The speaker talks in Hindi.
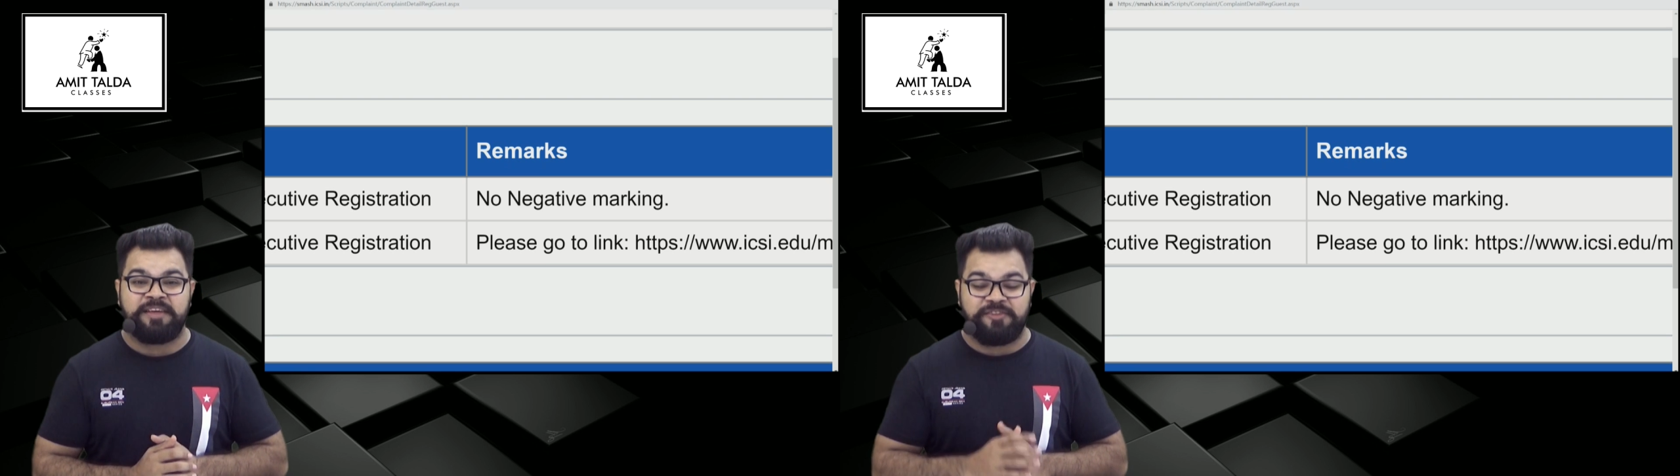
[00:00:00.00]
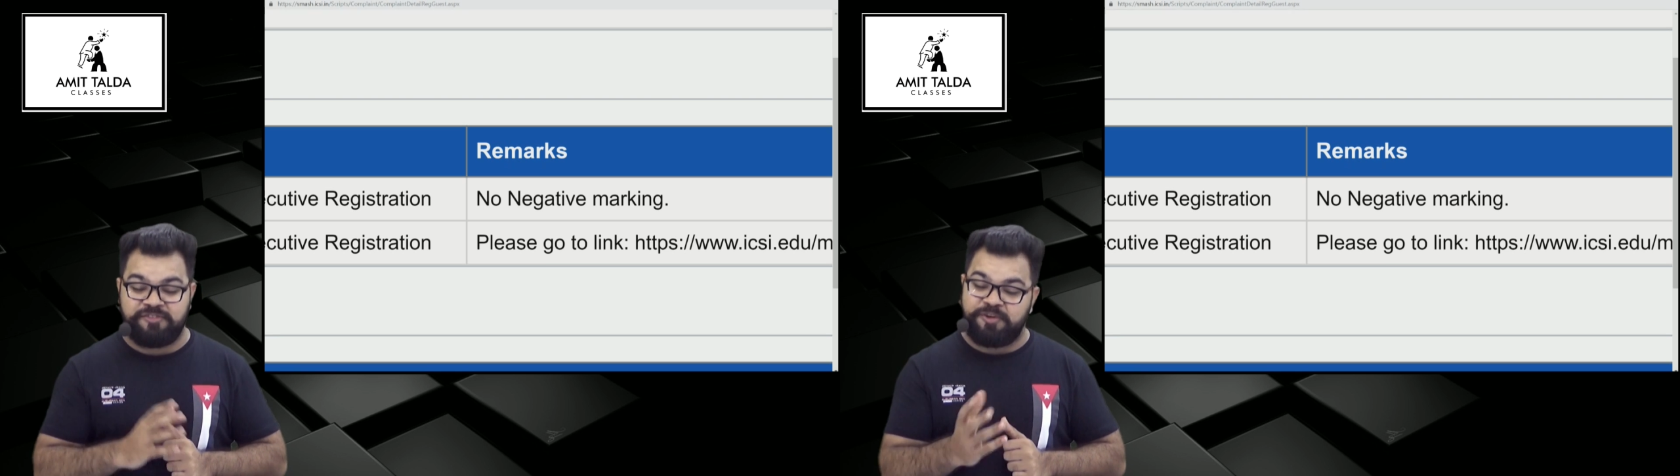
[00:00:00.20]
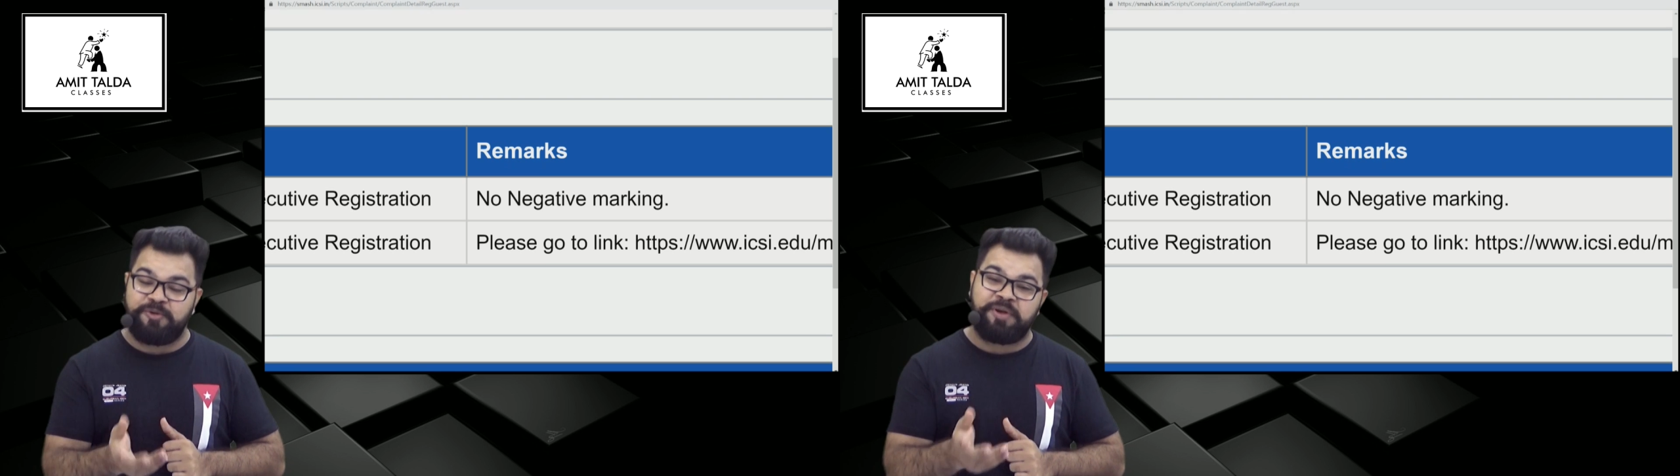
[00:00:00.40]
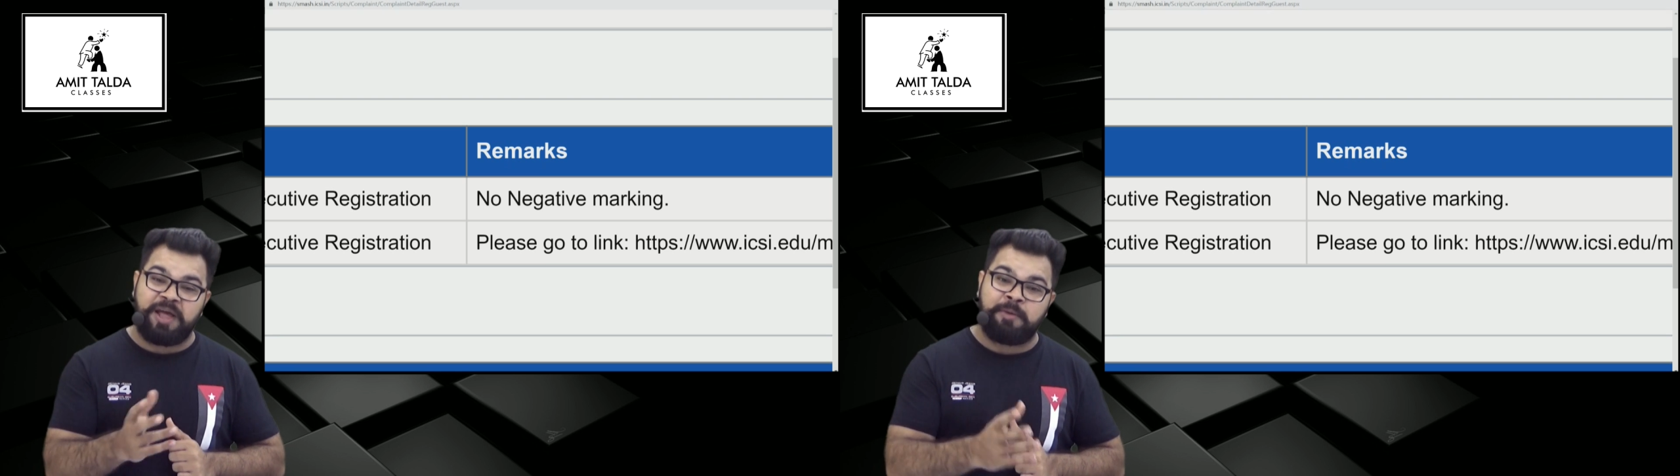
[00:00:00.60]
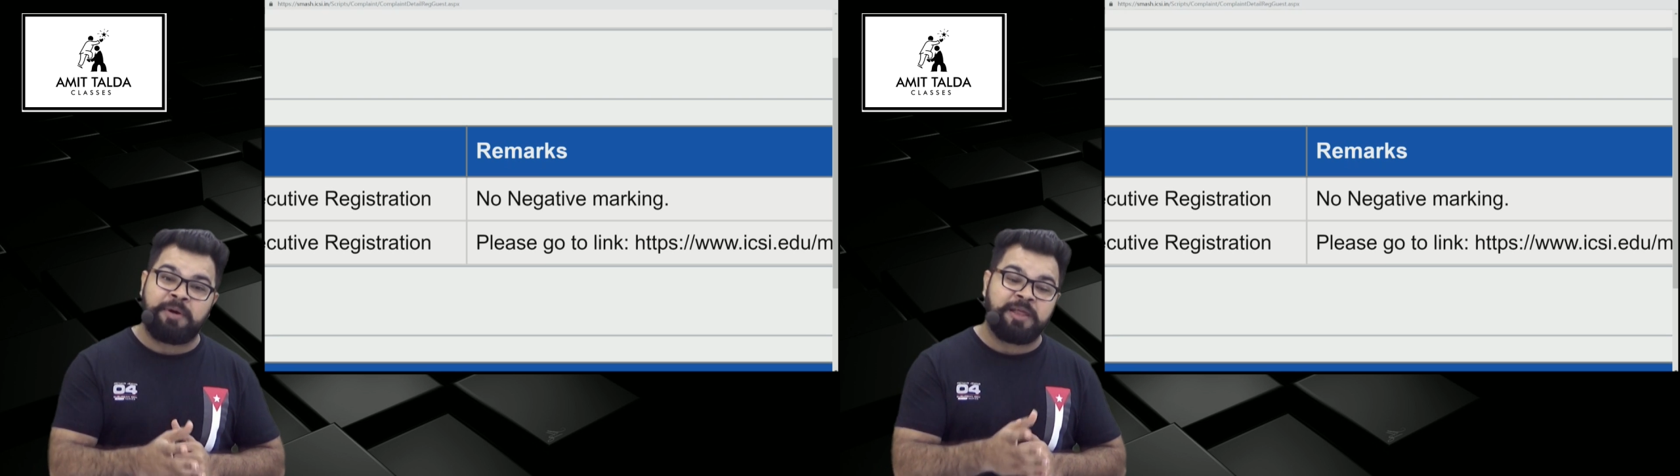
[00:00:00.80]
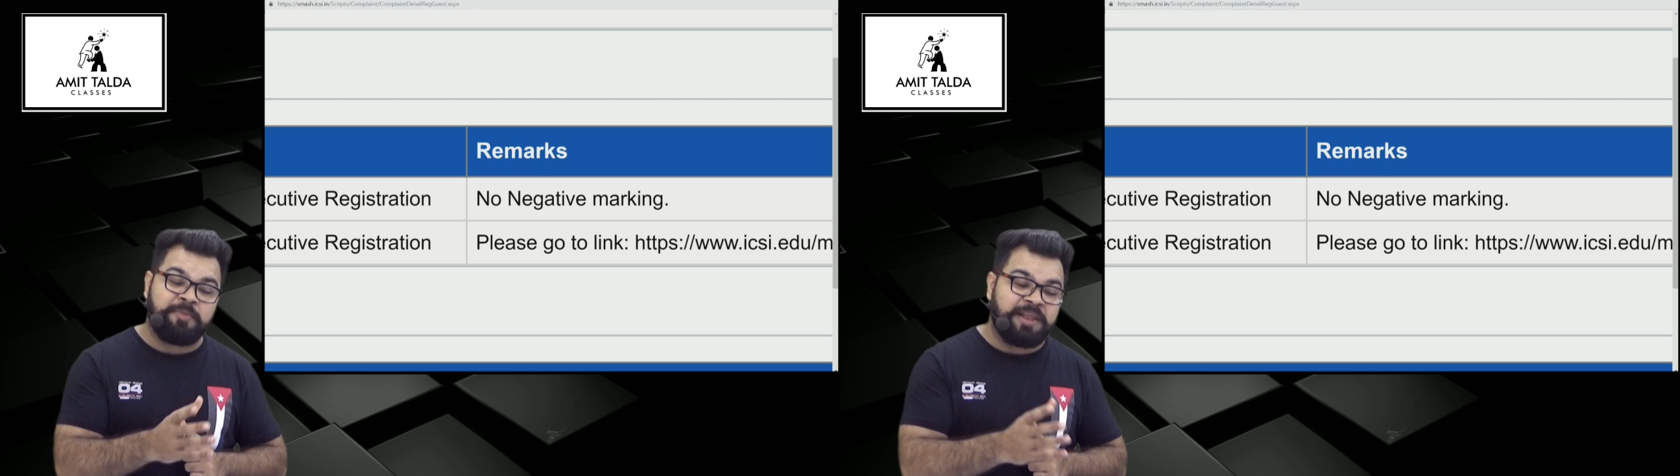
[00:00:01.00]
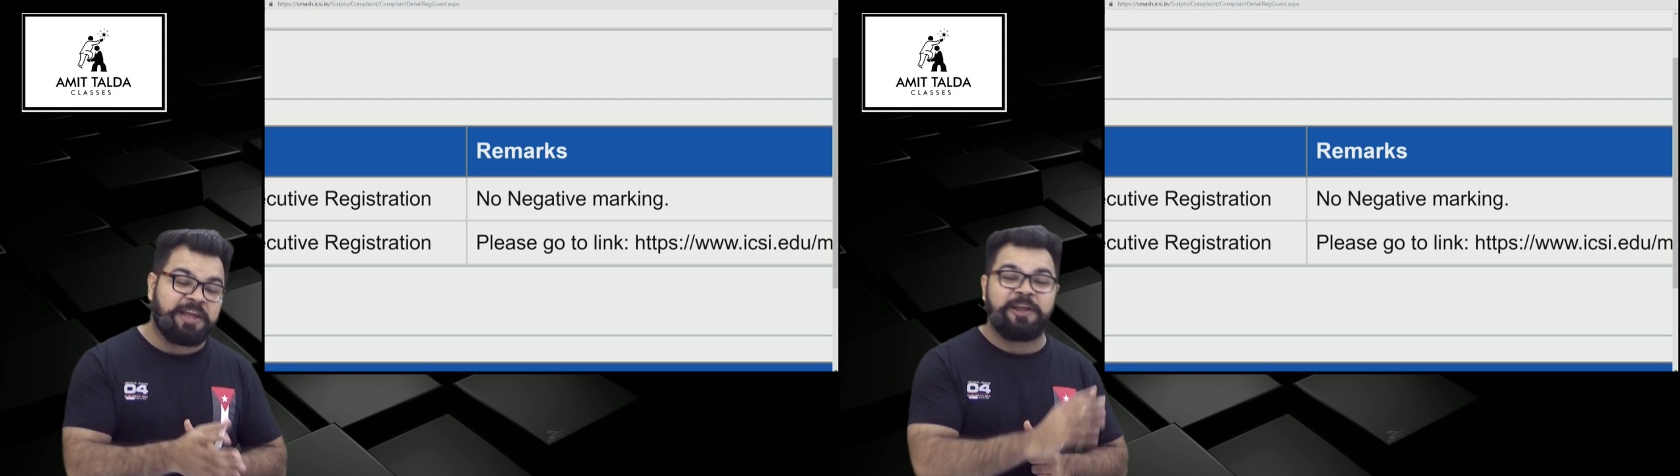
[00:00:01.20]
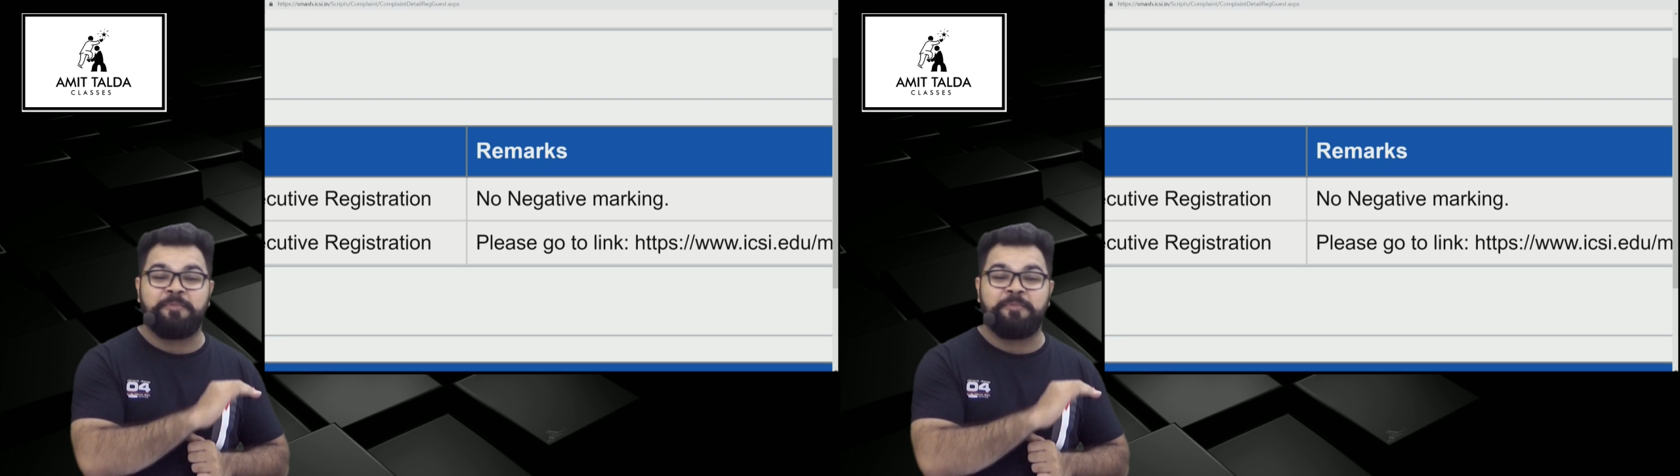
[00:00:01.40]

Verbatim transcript: इंस्टीट्यूट ने हमारी भी नेगेटिव